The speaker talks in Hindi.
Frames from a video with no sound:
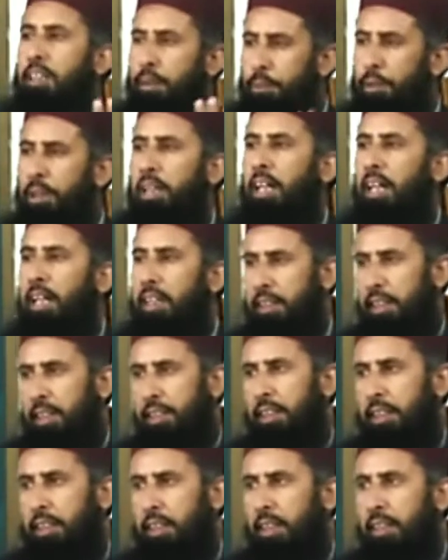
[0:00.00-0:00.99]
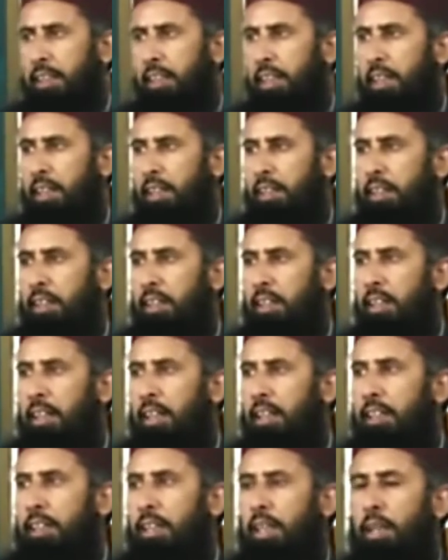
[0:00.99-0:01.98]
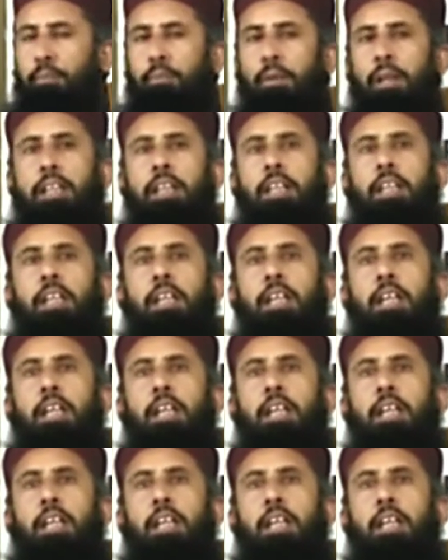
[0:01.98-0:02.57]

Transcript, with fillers: ये भी कहा जा सकता था कि भाई